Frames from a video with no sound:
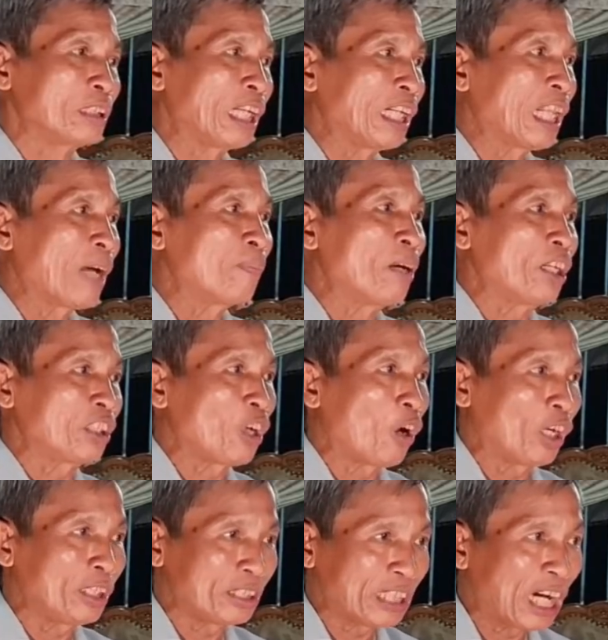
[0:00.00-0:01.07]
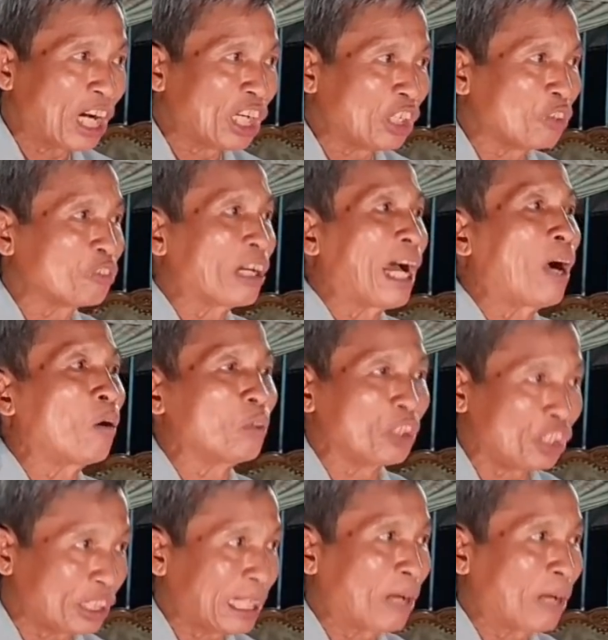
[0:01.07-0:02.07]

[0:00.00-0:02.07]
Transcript: thì là mới khỏi rơi vào lưới